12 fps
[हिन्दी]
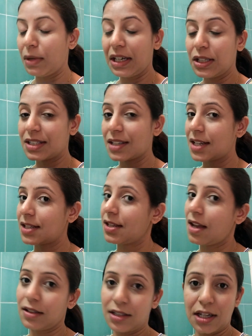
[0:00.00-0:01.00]
मैं इसके
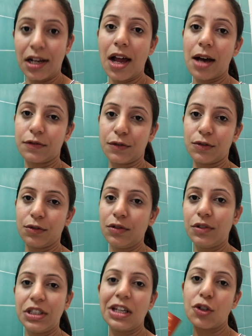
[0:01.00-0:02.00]
सख्त खिलाफ हूँ
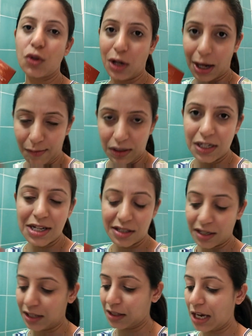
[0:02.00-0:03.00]
ये जो
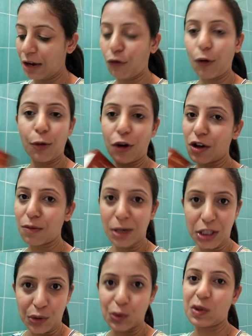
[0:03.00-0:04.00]
केमिकल्स रहते हैं वो प्रोडक्ट
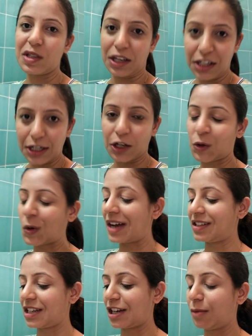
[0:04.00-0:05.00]
में यूज़ नहीं कर रही हूँ
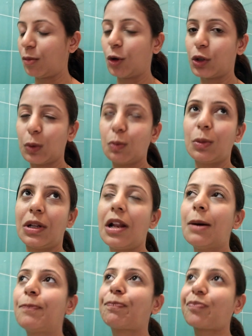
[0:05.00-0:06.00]
आजकल बहुत
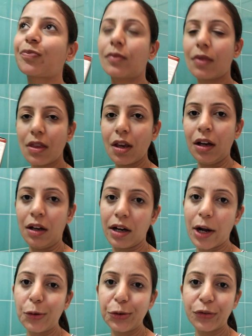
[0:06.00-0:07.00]
मतलब
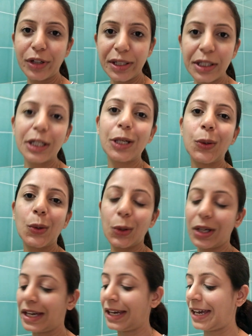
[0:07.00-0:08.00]
अराउंड वन ईयर हो
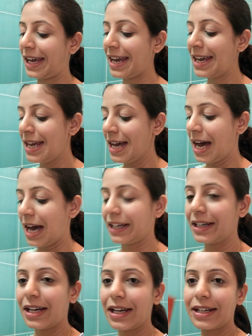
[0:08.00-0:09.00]
गए हैं
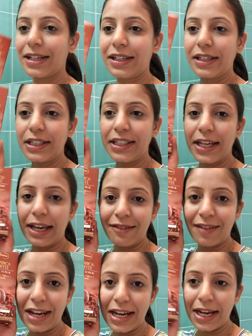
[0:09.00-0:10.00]
अगर ये
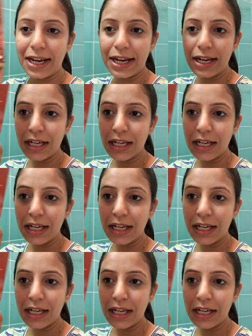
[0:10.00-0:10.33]
वाले